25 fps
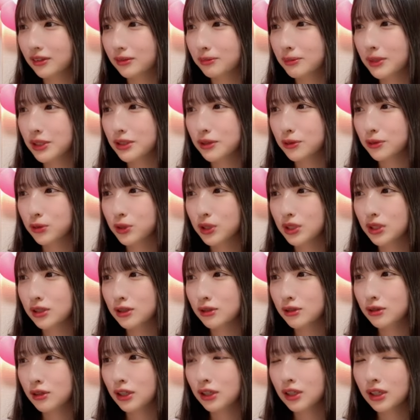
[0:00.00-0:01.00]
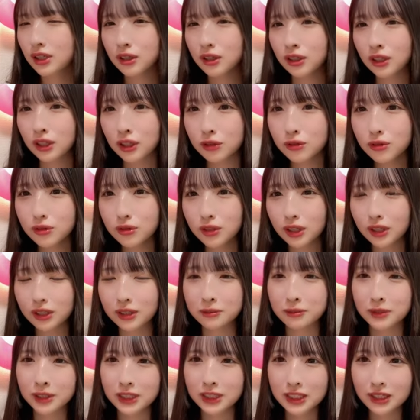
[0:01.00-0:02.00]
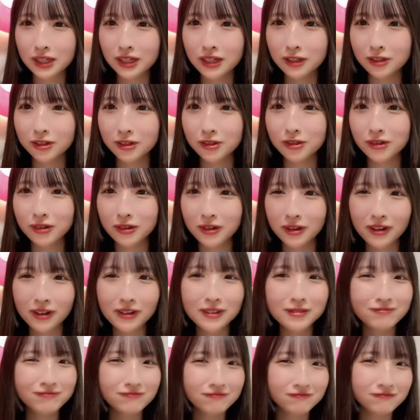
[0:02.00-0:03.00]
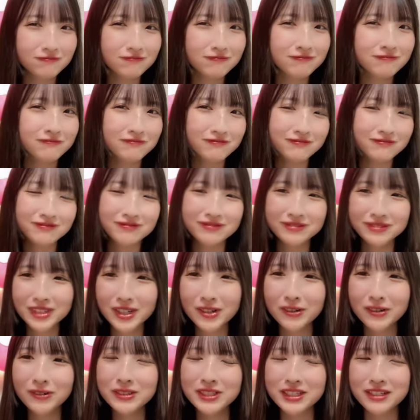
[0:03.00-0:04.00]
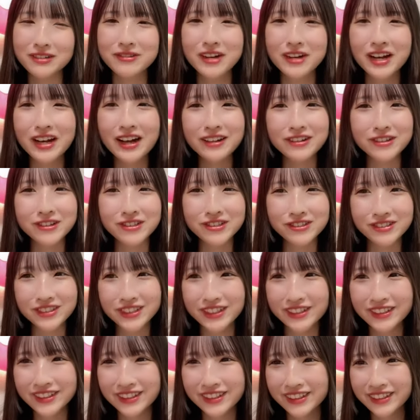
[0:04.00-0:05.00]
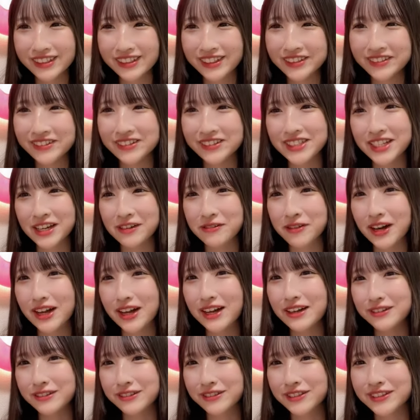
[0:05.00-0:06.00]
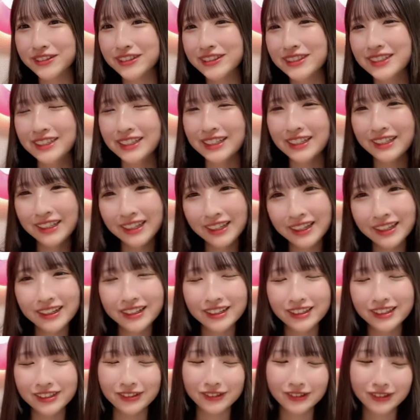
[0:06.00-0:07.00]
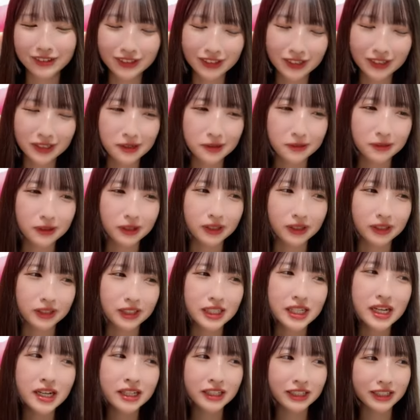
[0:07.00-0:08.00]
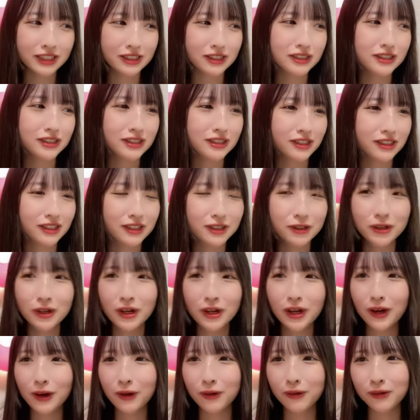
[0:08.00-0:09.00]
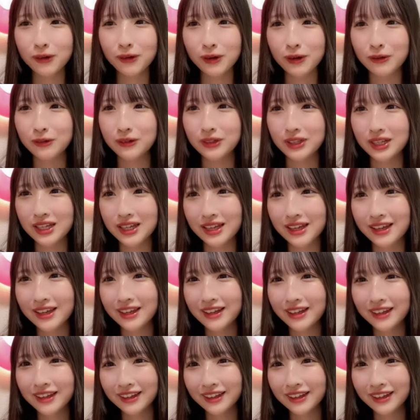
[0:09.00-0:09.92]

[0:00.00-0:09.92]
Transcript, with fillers: めっちゃ教えてくれたんだけどなんか間違えると「ここちゃんわかるここちゃんわかる?」って言ってなんかニヤニヤして俺をね